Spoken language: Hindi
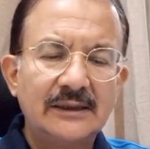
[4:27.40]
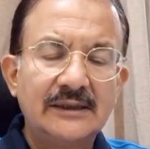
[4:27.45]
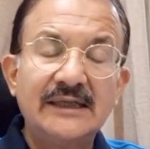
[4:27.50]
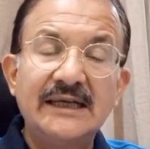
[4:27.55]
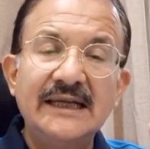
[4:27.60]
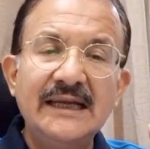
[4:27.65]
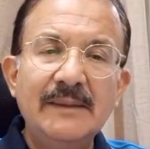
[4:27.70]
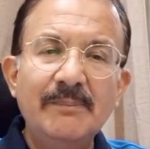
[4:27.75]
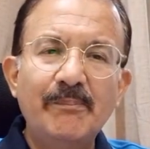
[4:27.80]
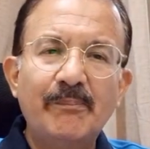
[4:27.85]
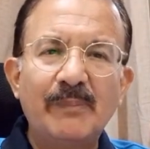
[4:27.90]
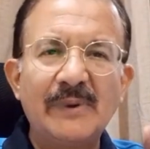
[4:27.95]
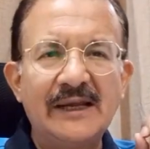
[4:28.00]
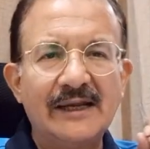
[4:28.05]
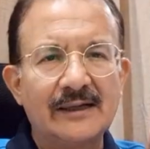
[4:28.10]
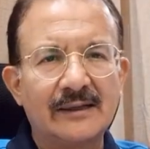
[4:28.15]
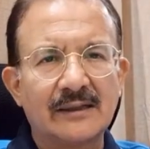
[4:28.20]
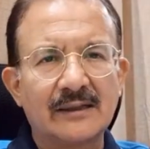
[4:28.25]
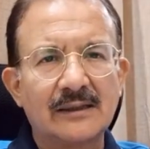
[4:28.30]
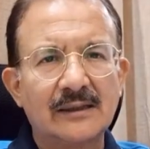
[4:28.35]
टीम
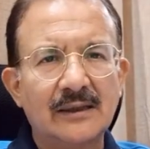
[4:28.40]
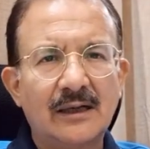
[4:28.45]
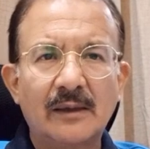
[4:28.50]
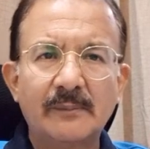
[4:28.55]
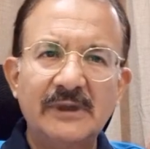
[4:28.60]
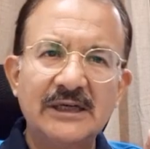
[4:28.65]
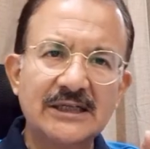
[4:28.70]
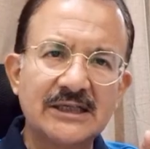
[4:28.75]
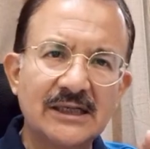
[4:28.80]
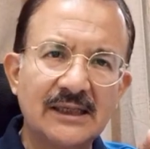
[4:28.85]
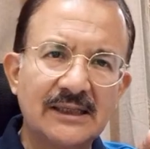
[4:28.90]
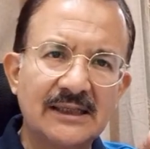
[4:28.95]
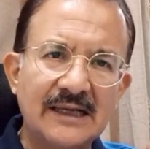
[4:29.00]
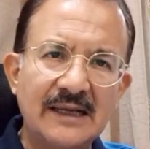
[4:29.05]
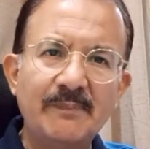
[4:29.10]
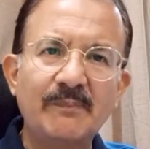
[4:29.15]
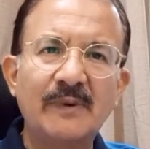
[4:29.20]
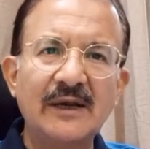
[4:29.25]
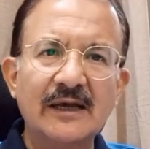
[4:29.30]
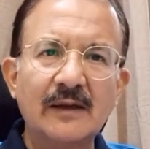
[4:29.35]
प्लेयर हमेशा
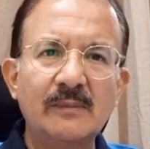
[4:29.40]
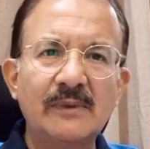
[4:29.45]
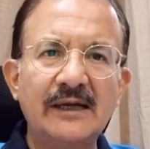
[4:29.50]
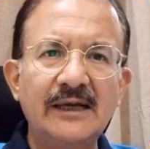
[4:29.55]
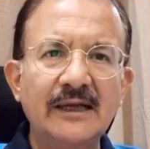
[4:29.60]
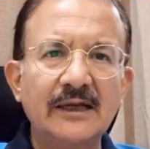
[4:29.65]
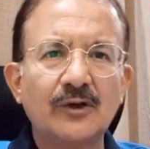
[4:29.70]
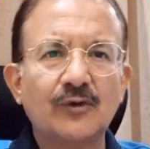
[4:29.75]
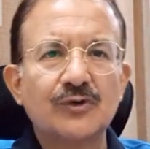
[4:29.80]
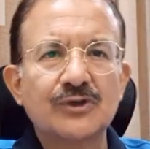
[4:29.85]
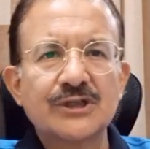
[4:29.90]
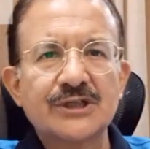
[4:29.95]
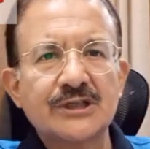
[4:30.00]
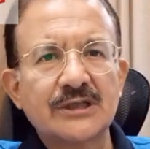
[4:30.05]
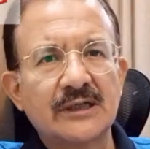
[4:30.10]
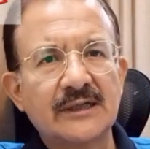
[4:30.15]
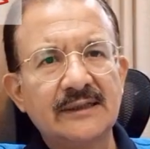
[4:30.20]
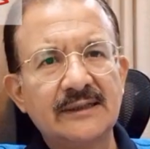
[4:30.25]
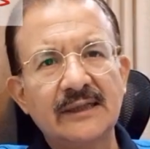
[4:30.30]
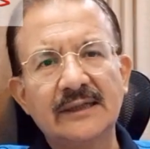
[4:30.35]
टीम प्लेयर बनने की कोशिश
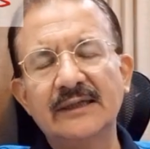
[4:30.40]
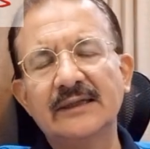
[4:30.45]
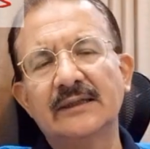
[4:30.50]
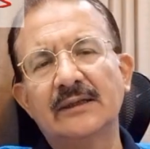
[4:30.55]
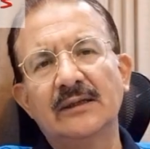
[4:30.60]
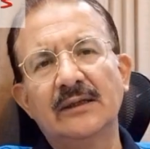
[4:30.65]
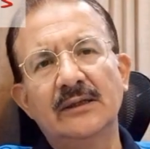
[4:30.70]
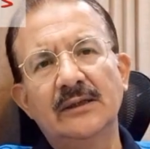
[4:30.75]
करें देखें